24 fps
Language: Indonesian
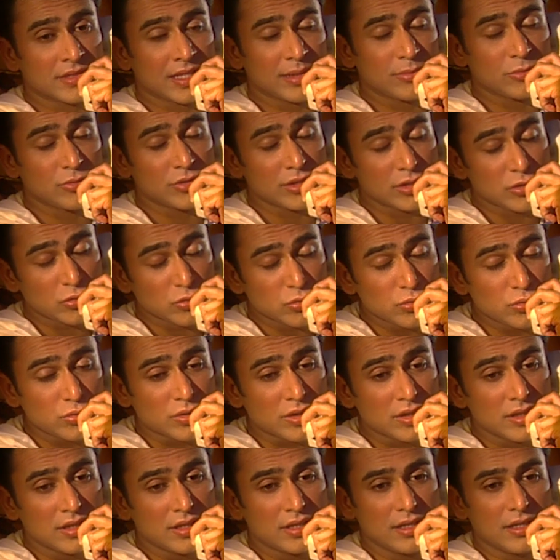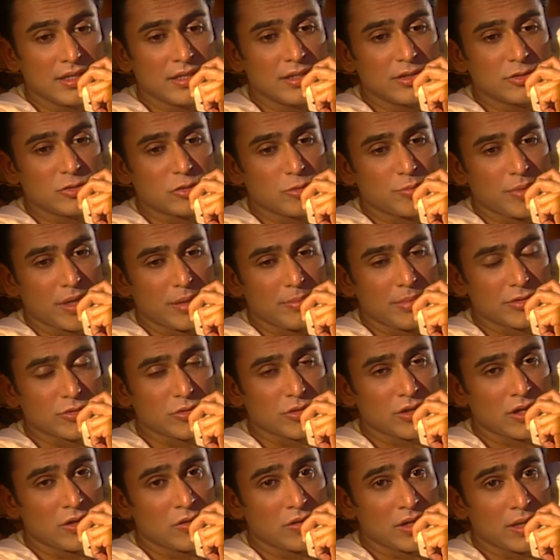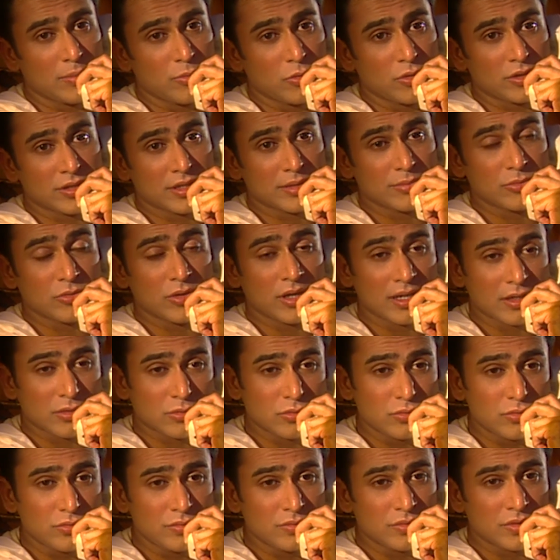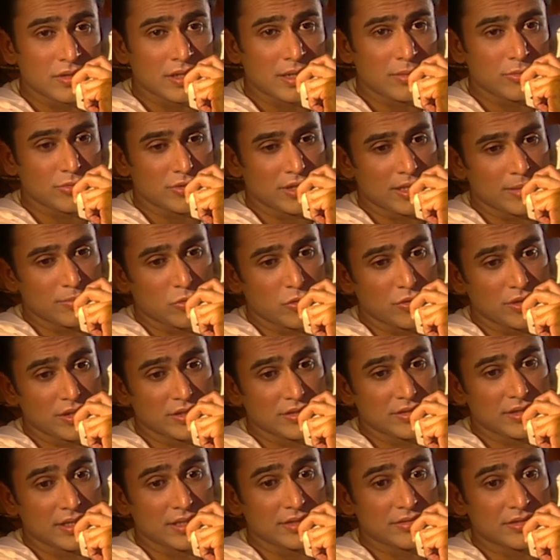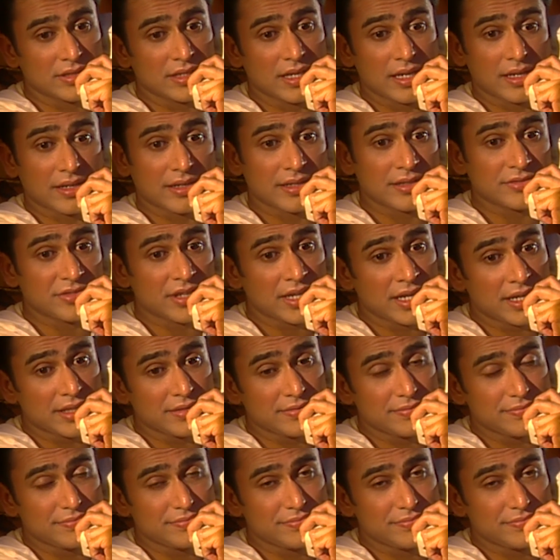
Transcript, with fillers: Kamu tidur, supaya besok kalau kamu ketemu aku, kamu dalam kondisi yang segar dan sehat.